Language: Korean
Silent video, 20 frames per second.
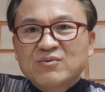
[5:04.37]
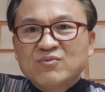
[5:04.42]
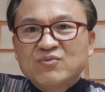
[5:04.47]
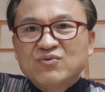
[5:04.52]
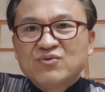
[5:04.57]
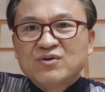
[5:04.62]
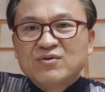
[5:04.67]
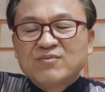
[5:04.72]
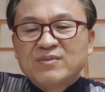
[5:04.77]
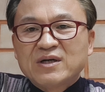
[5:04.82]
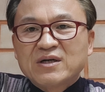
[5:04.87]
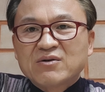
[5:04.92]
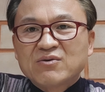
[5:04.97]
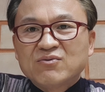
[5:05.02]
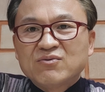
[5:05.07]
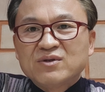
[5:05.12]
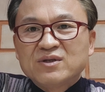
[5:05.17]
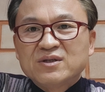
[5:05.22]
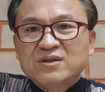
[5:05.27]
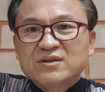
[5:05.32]
물을 막
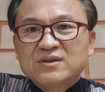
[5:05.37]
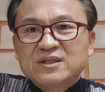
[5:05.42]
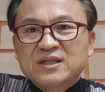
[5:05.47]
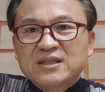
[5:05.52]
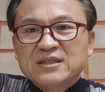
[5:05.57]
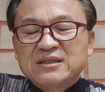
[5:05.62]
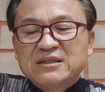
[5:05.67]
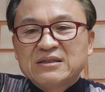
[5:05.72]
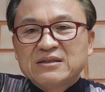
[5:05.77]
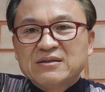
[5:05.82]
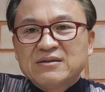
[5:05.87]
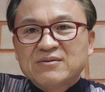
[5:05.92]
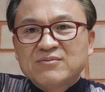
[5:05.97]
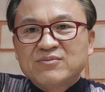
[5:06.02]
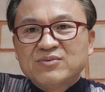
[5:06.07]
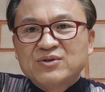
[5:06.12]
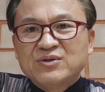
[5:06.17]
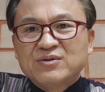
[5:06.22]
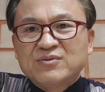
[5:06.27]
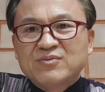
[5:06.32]
우리는 사실
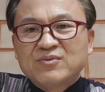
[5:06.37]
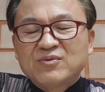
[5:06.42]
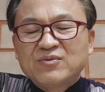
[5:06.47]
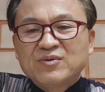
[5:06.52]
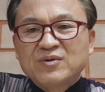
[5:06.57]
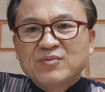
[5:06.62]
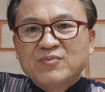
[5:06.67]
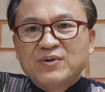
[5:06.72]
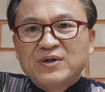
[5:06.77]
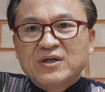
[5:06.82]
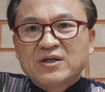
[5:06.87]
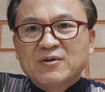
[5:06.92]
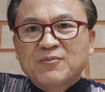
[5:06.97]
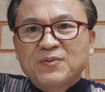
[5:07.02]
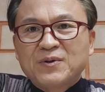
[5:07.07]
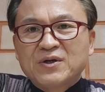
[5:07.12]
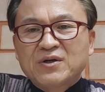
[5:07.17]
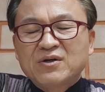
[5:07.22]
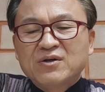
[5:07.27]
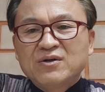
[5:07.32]
뭐 보면
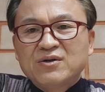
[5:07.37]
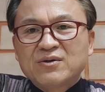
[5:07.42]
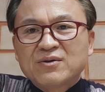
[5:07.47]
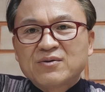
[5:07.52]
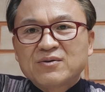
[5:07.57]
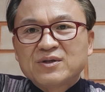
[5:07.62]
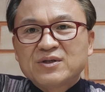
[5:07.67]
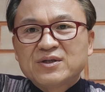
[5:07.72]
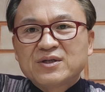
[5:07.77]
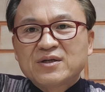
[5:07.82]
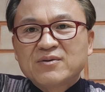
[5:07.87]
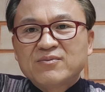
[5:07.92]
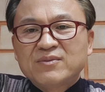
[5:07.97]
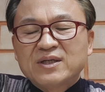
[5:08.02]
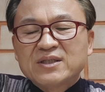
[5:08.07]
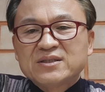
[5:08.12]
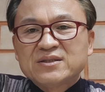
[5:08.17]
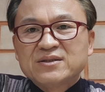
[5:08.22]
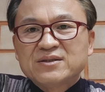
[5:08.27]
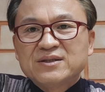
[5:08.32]
벌컥벌컥 이렇게
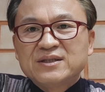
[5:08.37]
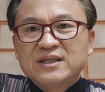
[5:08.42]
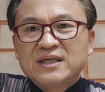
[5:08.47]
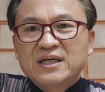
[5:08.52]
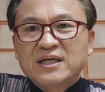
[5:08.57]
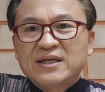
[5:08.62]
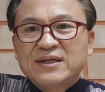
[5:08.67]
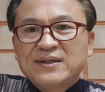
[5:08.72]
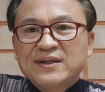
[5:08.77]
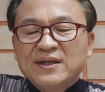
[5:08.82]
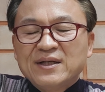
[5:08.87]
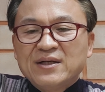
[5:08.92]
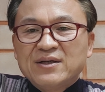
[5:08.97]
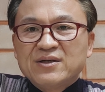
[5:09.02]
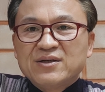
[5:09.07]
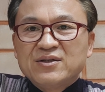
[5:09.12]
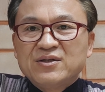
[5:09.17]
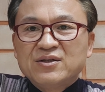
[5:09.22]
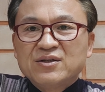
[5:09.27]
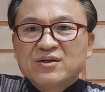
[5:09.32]
마시는데
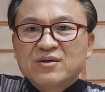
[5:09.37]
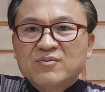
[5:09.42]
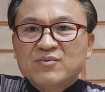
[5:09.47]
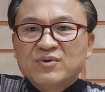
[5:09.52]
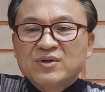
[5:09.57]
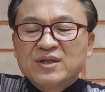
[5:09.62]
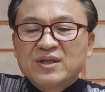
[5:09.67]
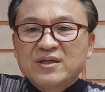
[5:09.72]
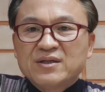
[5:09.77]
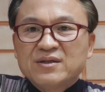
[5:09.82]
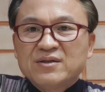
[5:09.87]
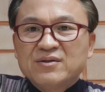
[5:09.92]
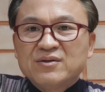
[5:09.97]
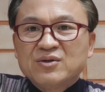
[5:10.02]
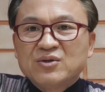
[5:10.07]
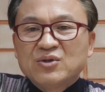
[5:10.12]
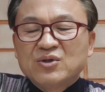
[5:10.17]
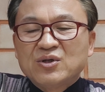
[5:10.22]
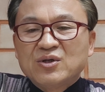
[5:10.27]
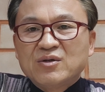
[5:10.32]
이런 것보다는
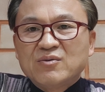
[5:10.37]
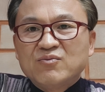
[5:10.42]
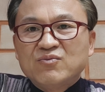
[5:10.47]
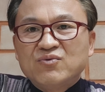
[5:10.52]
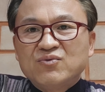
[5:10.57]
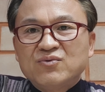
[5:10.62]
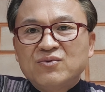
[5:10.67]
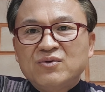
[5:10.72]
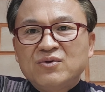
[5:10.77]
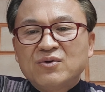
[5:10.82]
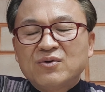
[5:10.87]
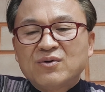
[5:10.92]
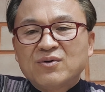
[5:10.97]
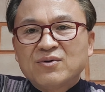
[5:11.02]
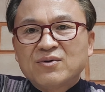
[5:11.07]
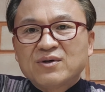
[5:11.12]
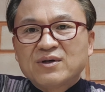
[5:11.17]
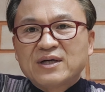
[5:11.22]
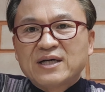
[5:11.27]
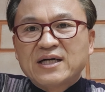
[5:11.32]

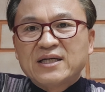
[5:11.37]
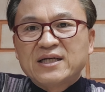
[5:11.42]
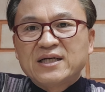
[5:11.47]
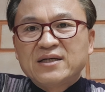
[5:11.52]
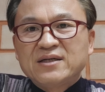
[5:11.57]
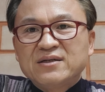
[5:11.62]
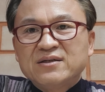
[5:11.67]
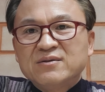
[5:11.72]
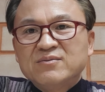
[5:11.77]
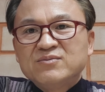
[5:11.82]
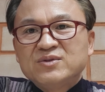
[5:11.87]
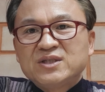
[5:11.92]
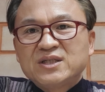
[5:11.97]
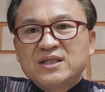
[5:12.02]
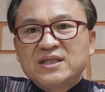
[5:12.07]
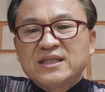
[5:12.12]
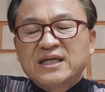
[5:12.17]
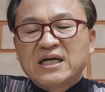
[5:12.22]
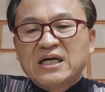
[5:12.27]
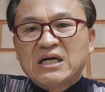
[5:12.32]
물도 하나의
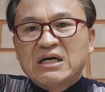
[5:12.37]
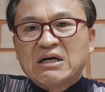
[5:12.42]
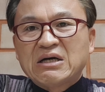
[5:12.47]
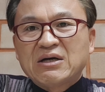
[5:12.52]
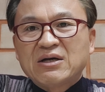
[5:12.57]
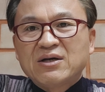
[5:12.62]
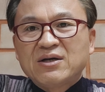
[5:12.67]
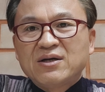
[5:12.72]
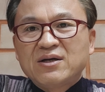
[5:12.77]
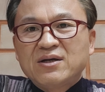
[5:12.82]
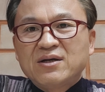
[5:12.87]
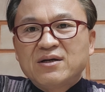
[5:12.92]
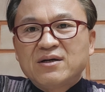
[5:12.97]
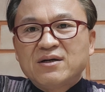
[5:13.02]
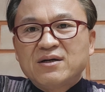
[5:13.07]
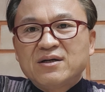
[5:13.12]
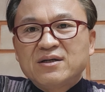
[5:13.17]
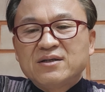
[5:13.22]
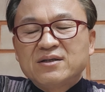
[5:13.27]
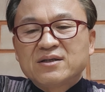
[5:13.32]
음식이다.
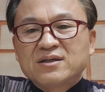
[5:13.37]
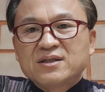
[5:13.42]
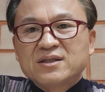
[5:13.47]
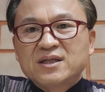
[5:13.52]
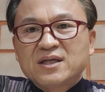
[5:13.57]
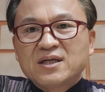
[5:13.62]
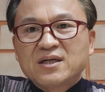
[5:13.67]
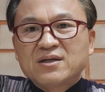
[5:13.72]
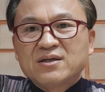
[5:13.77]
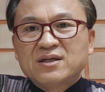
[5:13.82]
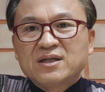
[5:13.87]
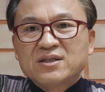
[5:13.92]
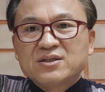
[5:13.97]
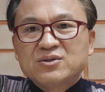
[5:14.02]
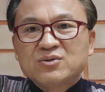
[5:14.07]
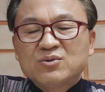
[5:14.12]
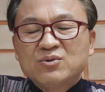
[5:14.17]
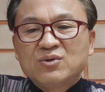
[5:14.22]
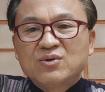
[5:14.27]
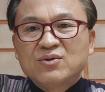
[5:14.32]
아, 이렇게 생각을
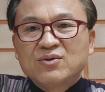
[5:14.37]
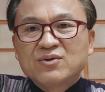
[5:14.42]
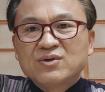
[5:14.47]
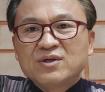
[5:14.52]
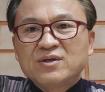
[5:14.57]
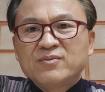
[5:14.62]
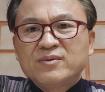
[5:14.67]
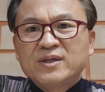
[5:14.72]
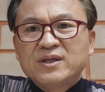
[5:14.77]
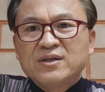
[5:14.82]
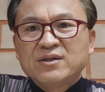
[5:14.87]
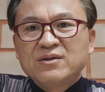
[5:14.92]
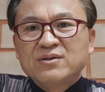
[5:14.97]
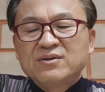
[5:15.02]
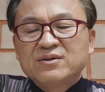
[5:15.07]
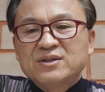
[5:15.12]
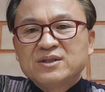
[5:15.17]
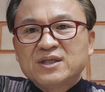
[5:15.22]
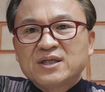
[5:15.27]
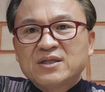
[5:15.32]
하시고 입에
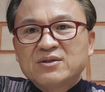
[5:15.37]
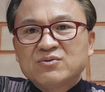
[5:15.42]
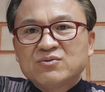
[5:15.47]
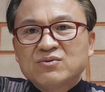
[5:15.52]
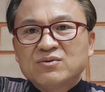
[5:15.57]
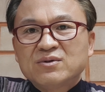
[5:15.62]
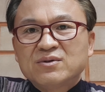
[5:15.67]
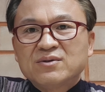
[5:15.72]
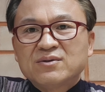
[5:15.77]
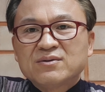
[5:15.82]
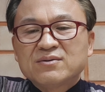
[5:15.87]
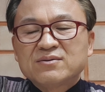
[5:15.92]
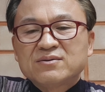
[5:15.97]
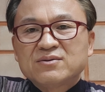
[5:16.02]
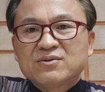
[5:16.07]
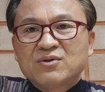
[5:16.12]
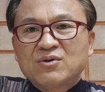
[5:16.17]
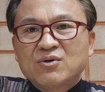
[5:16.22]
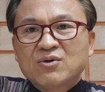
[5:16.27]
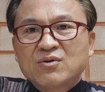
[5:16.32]
넣으셔 가지고
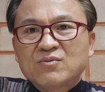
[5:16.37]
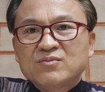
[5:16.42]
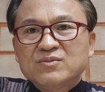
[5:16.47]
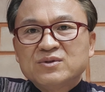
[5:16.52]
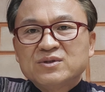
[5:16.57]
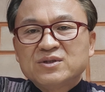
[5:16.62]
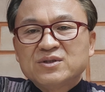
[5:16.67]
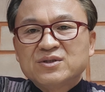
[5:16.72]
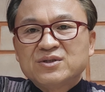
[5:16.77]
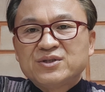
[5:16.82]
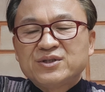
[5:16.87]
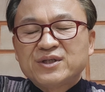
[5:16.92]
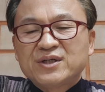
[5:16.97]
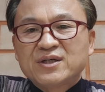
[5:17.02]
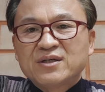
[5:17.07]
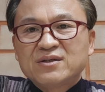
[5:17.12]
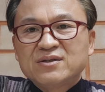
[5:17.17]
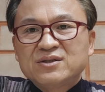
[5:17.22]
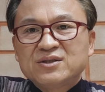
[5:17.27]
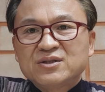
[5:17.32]
조금
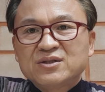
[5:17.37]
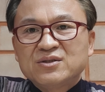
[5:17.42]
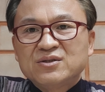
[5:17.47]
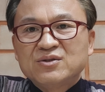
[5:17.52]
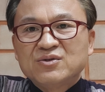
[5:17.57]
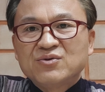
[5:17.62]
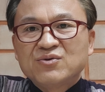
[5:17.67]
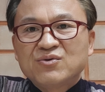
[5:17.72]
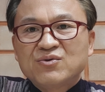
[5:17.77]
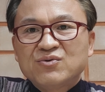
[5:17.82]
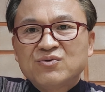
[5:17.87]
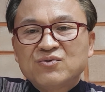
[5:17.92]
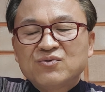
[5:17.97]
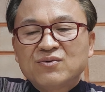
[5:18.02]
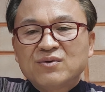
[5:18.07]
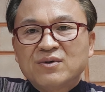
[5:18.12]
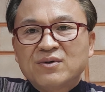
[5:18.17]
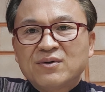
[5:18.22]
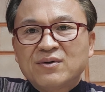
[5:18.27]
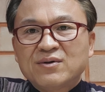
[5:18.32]
시간적인 여유를
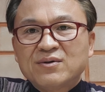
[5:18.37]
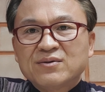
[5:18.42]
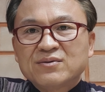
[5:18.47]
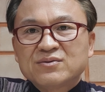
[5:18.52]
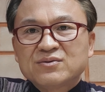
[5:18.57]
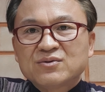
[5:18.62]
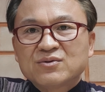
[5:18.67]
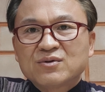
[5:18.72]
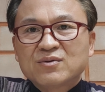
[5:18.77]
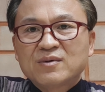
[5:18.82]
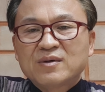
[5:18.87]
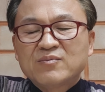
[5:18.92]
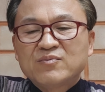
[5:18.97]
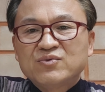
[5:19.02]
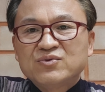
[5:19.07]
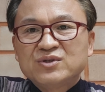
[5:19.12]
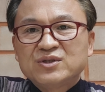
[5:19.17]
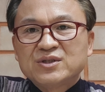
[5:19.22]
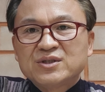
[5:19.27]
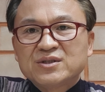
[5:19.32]
두고 조금 한
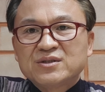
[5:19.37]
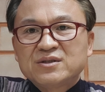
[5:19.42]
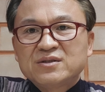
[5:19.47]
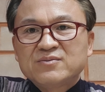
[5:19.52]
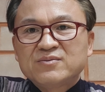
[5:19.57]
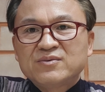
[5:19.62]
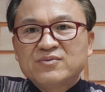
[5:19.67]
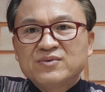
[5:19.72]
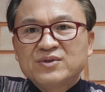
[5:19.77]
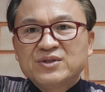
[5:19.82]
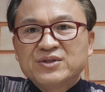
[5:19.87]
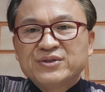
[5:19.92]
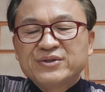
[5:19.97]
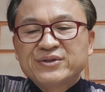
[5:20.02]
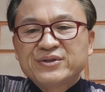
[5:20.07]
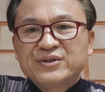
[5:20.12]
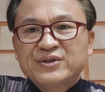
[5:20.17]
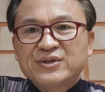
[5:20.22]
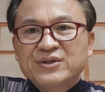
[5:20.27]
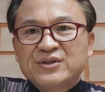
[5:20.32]
분씩
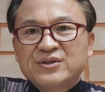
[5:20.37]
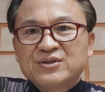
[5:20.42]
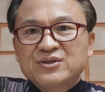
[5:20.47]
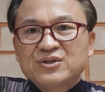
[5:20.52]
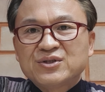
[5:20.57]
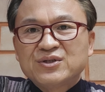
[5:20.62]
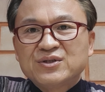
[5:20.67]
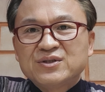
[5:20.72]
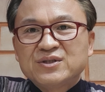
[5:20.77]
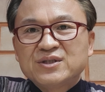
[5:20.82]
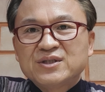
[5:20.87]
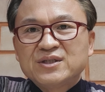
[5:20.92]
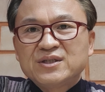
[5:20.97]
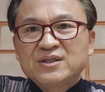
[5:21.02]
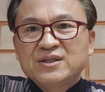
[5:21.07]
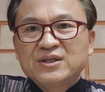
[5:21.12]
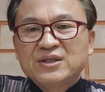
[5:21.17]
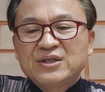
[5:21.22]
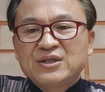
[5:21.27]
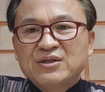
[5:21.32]
씹으면서
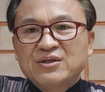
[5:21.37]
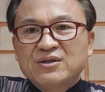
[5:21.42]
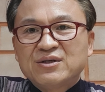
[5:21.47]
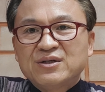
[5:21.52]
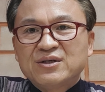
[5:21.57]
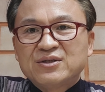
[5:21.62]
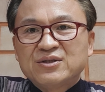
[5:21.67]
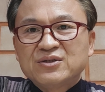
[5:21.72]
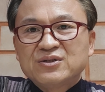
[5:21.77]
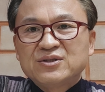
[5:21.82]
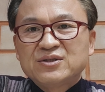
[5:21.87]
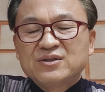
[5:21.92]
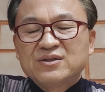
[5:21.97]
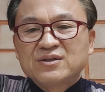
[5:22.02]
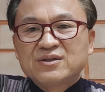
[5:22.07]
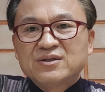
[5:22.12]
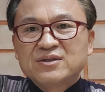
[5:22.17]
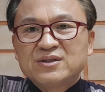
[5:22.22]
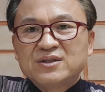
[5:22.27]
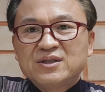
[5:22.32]
천천히 어, 드시는
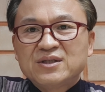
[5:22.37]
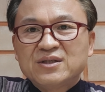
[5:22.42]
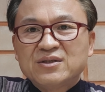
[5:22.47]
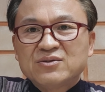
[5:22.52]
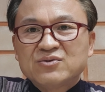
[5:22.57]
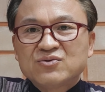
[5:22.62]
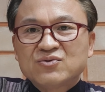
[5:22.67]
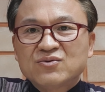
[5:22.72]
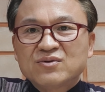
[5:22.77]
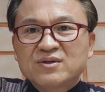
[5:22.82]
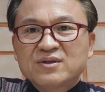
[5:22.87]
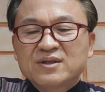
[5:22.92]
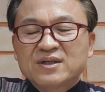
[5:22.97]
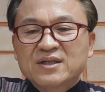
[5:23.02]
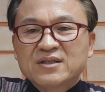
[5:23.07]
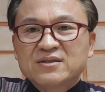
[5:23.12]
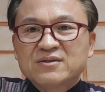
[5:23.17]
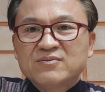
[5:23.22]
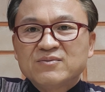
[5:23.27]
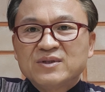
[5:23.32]
것이 좋을 것
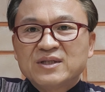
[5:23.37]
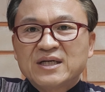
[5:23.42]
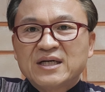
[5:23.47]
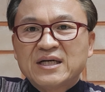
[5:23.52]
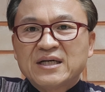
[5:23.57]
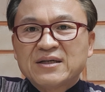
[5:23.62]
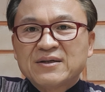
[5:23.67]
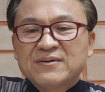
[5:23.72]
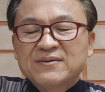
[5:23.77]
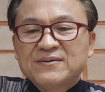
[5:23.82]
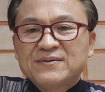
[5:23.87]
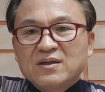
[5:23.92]
같습니다.